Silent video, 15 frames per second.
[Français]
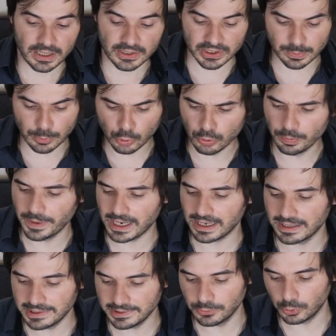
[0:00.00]
J'ai beaucoup
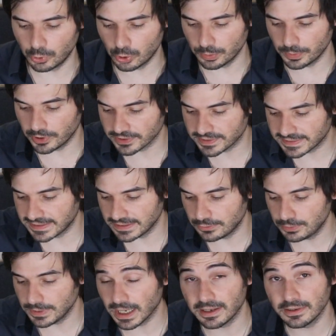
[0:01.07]
parlé de comment
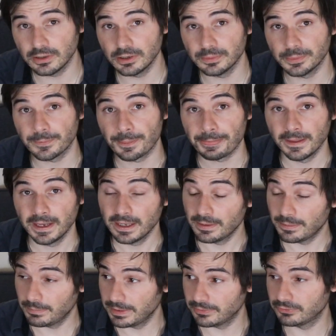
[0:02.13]
séduire un homme,
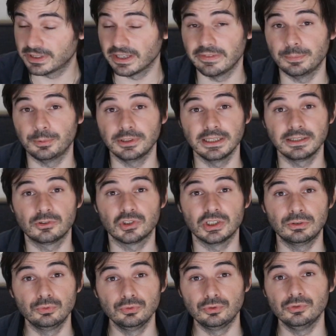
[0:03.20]
mais vous savez peut-être que
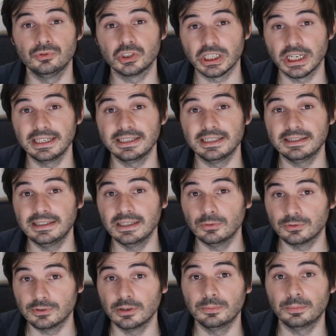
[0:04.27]
j'ai toute une chaîne dédiée
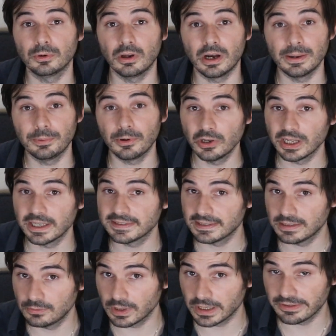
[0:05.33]
aux hommes pour leur apprendre à
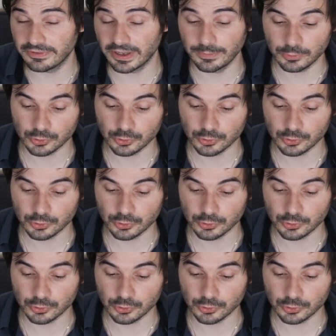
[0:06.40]
séduire les femmes.